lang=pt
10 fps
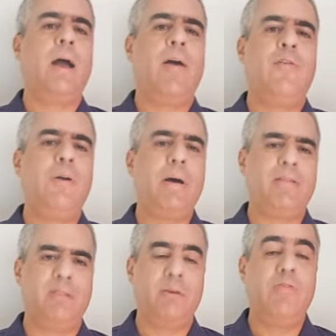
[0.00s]
A
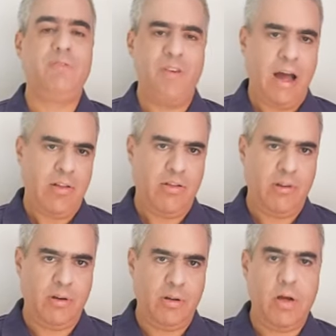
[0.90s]
afirmação
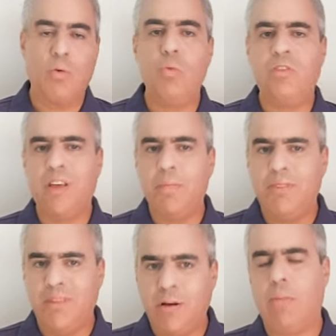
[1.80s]
enfática da
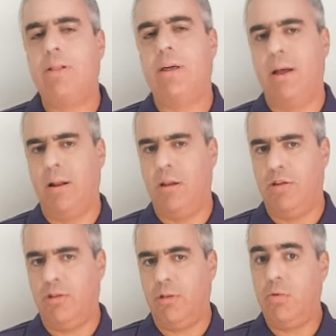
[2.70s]
concepção
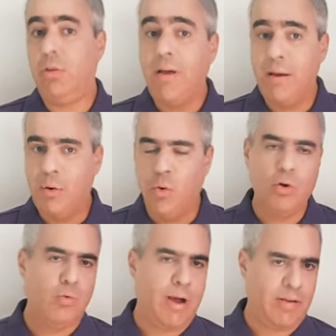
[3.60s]
materialista no
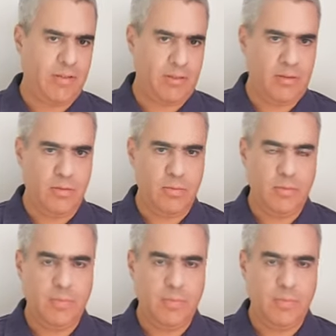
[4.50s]
interior do marxismo